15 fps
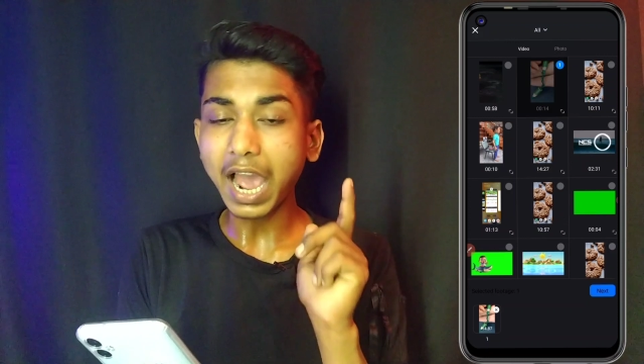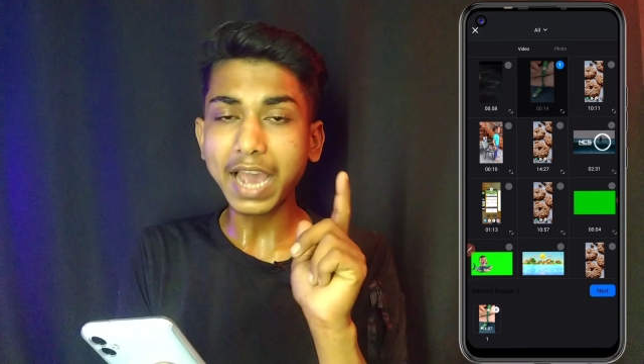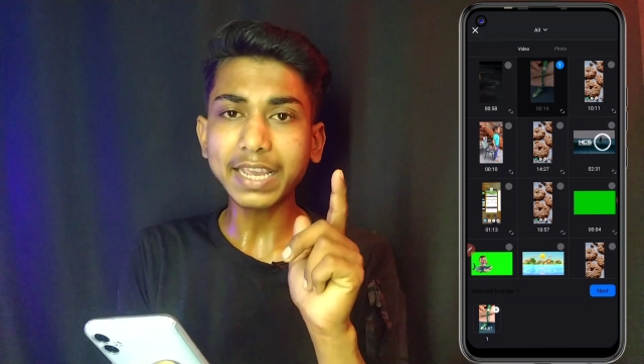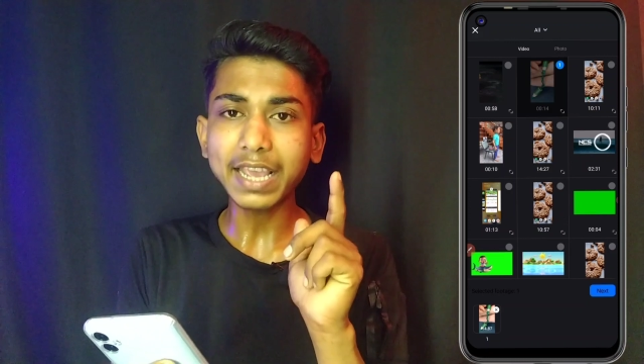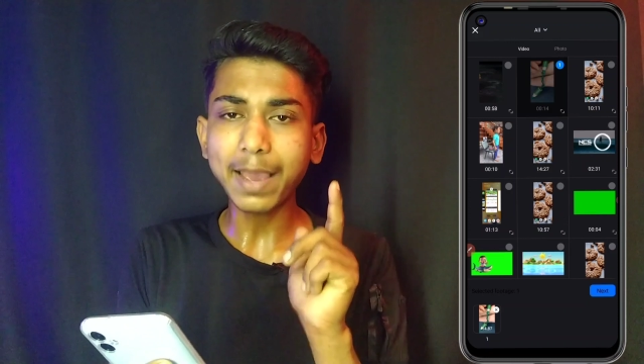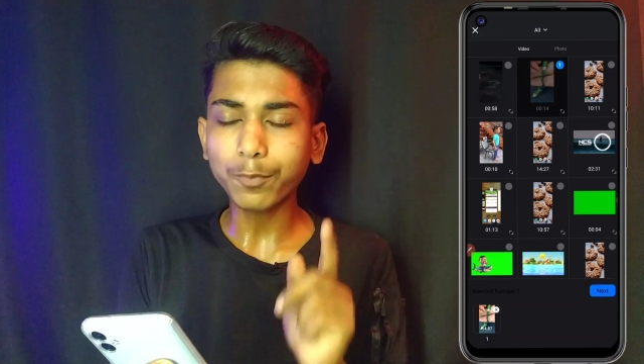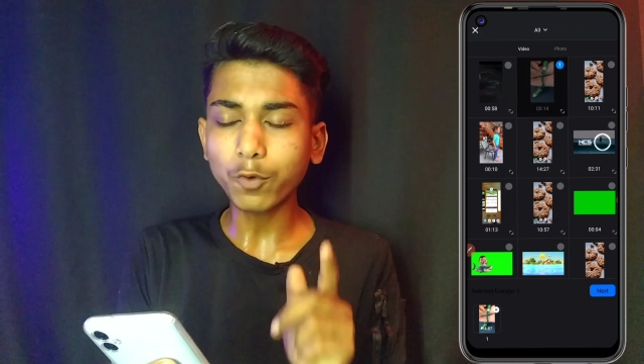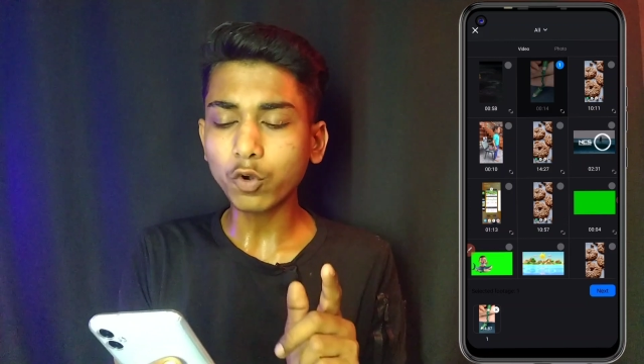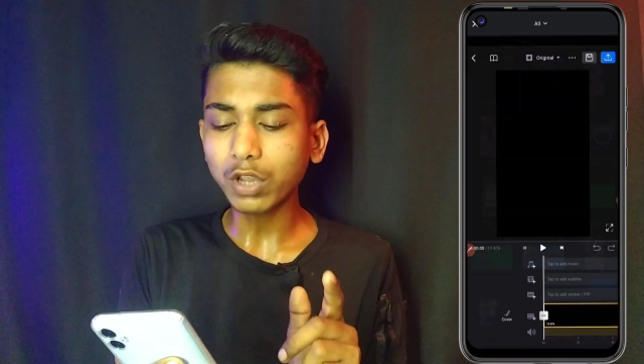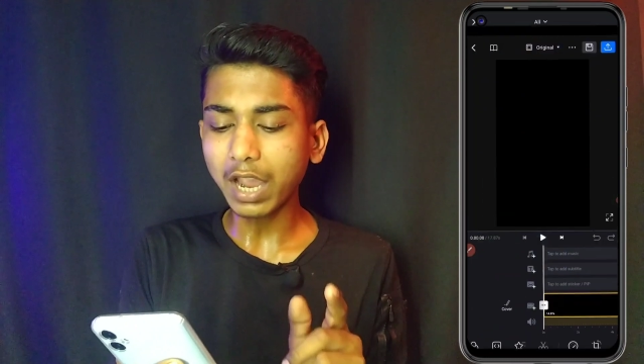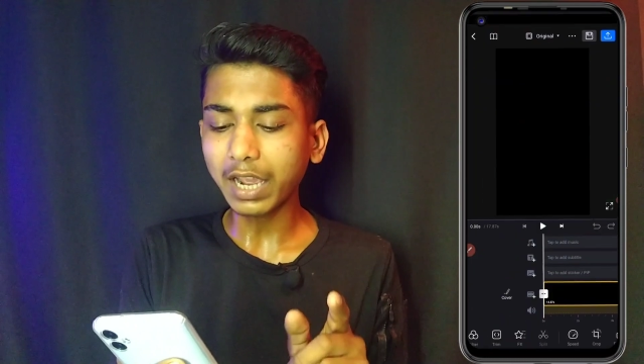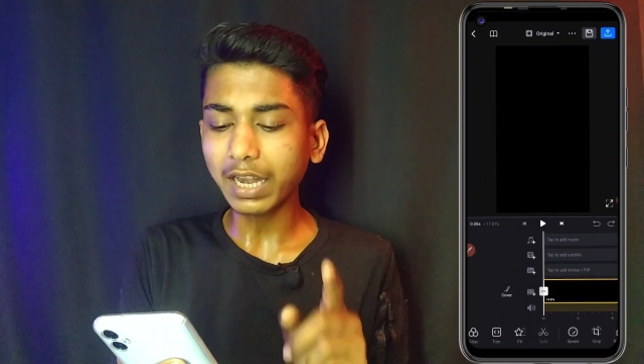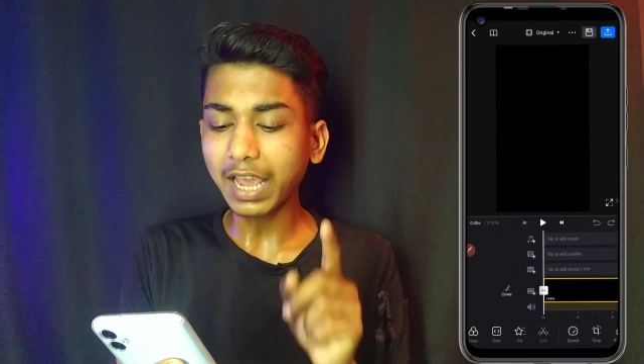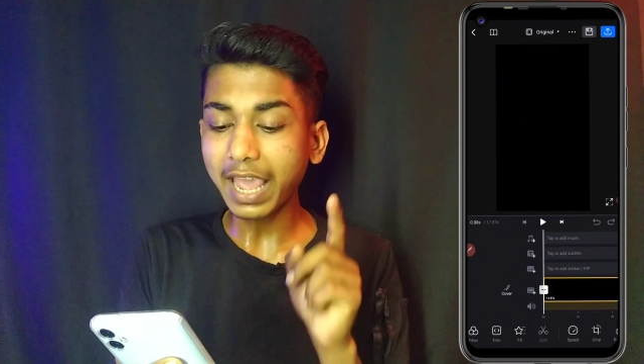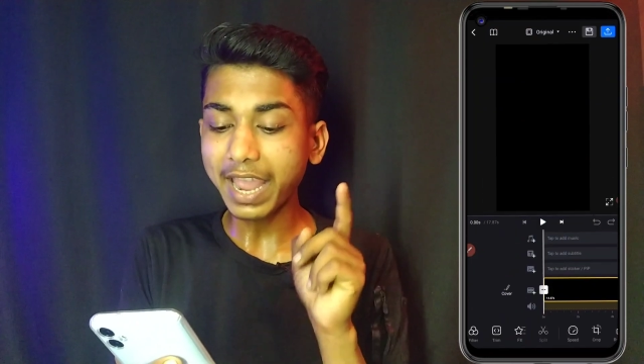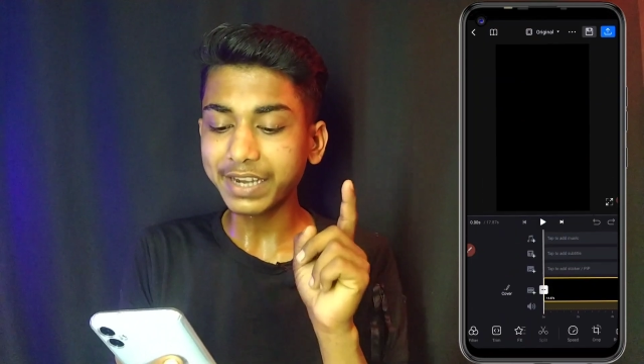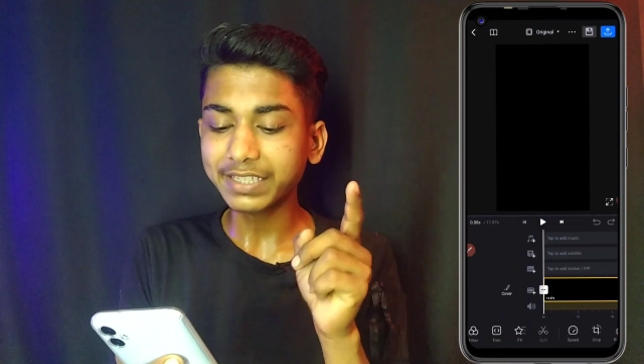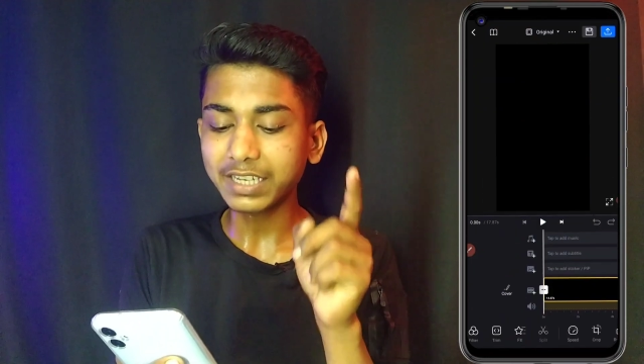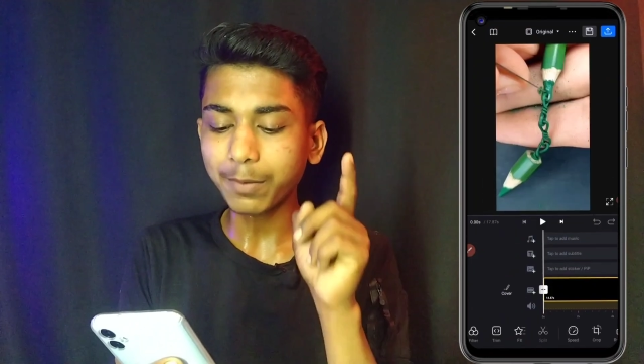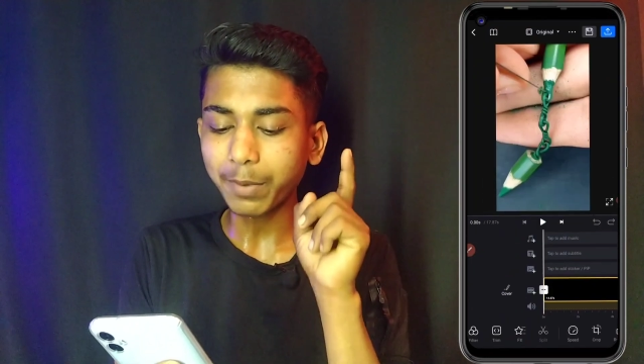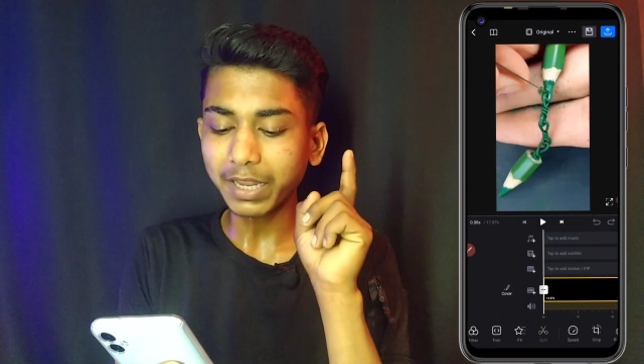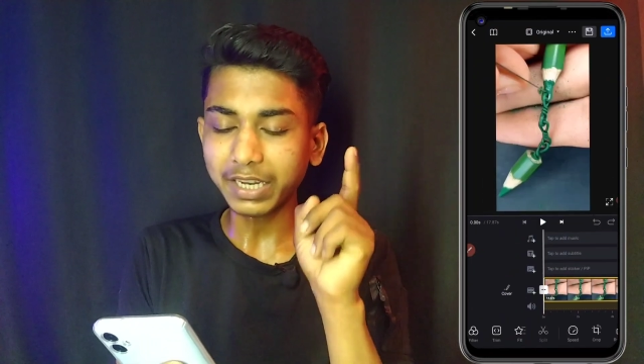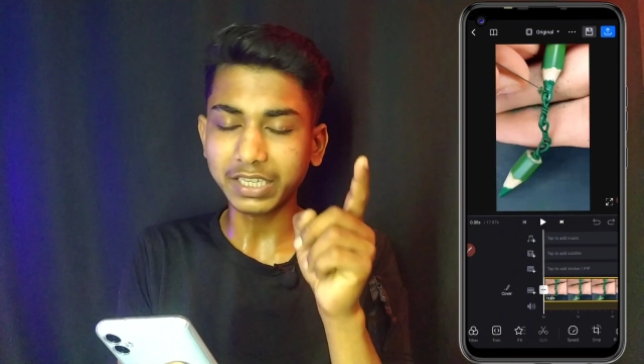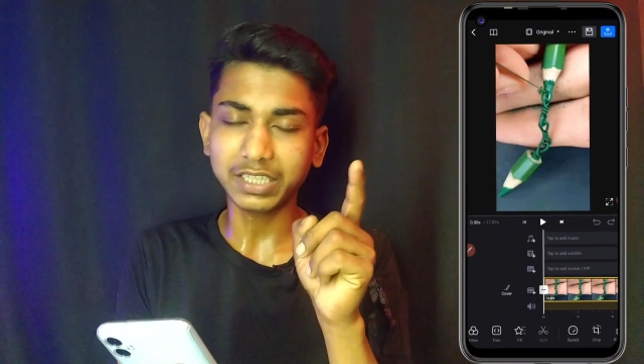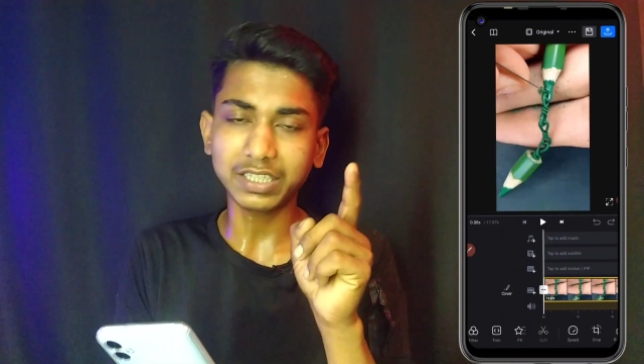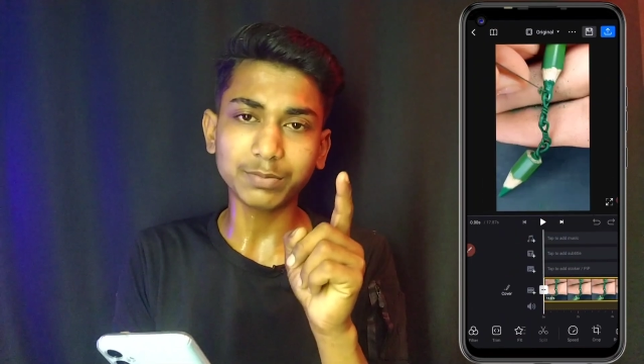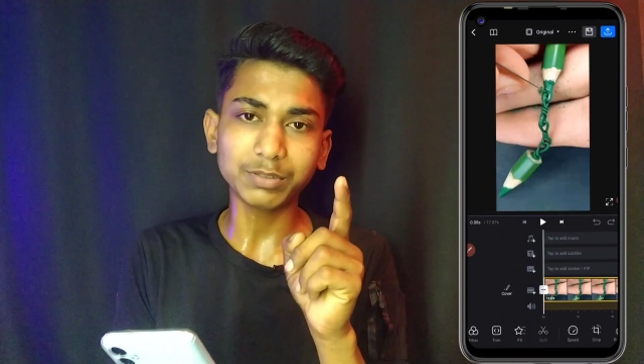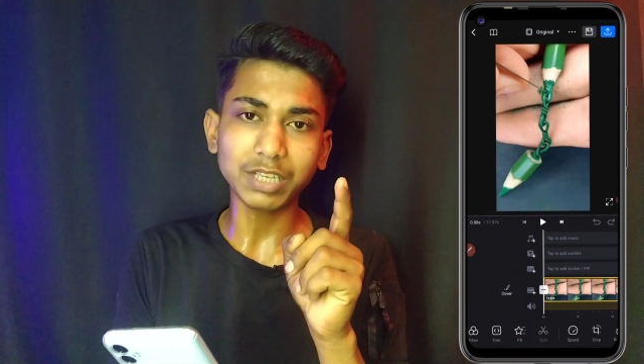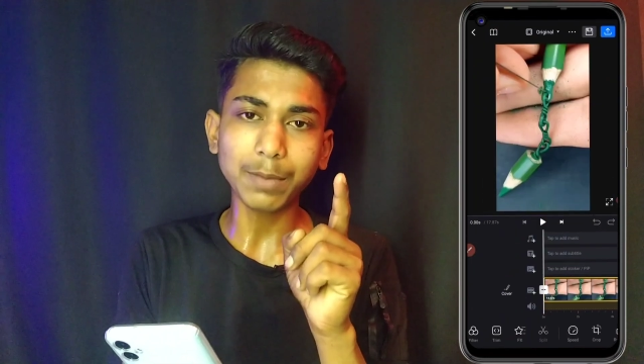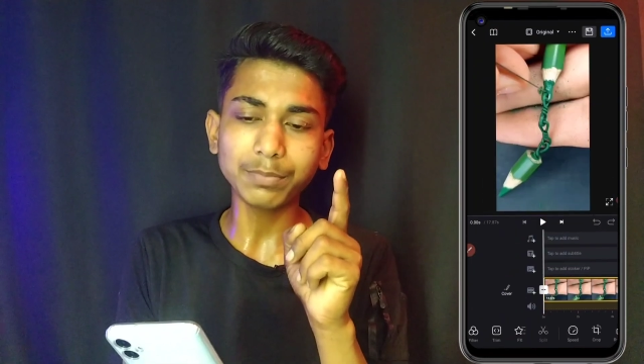आगे आपको क्या करना है स्टेप बाय
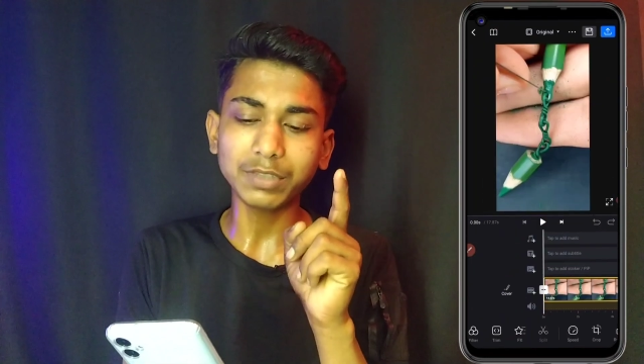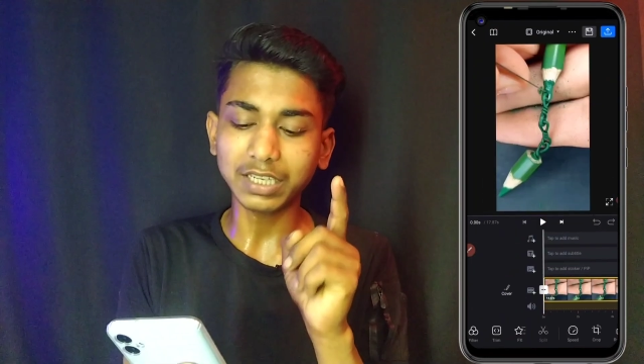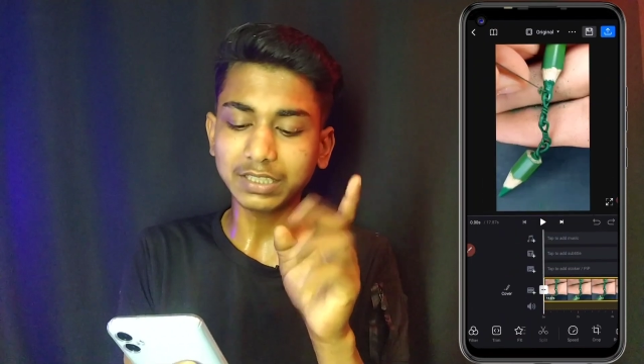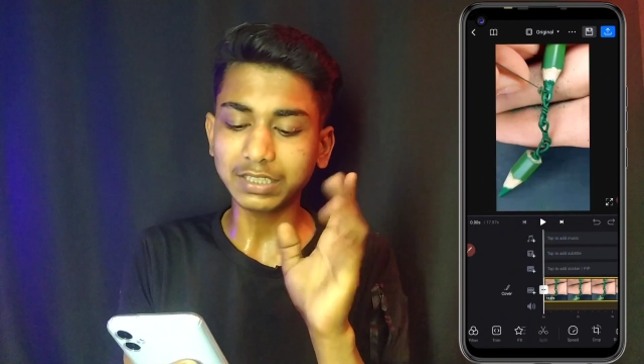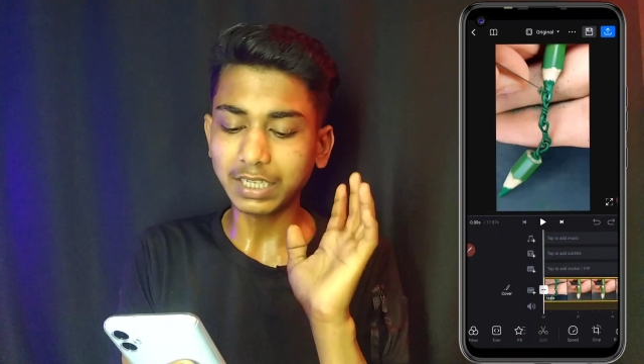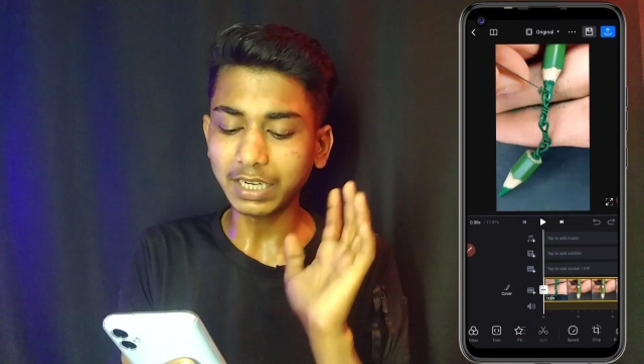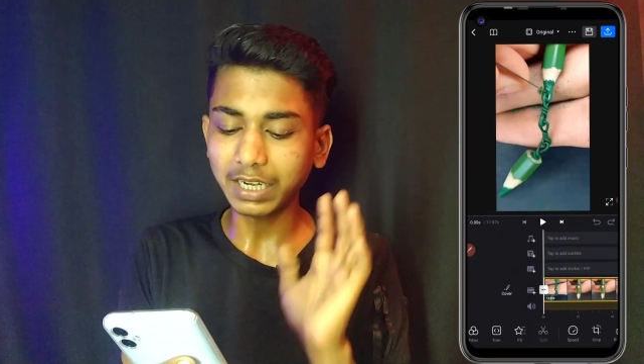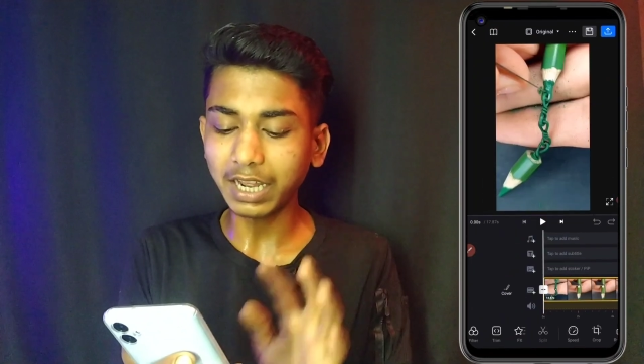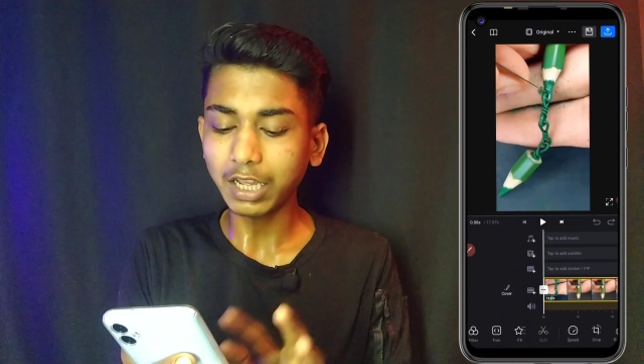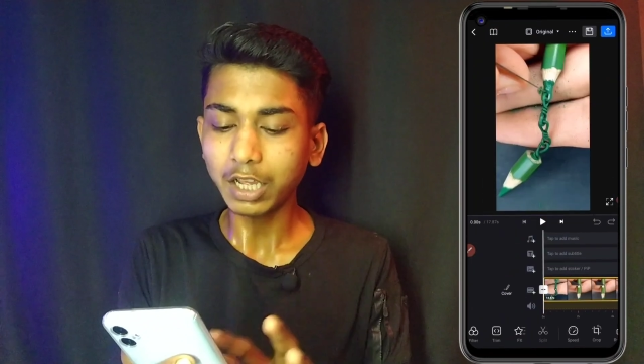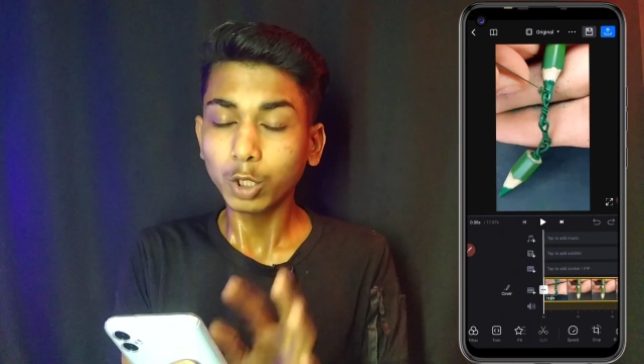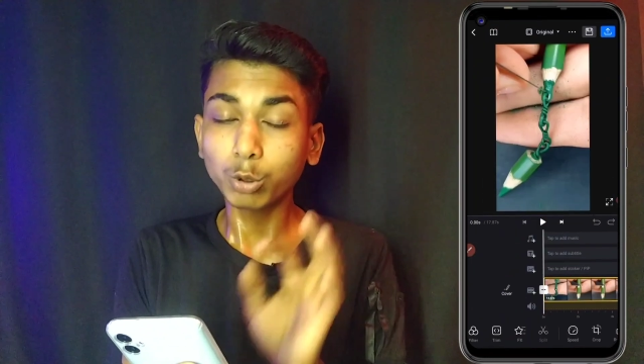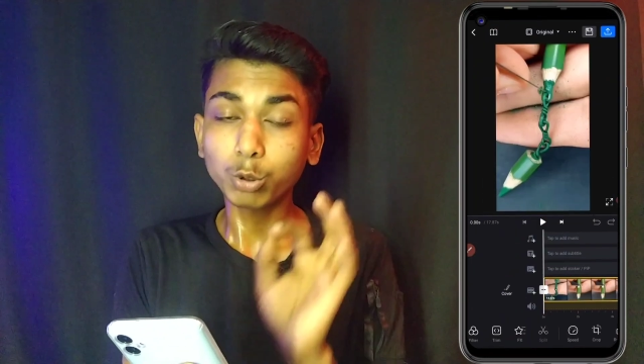स्टेप से आप देखते रहना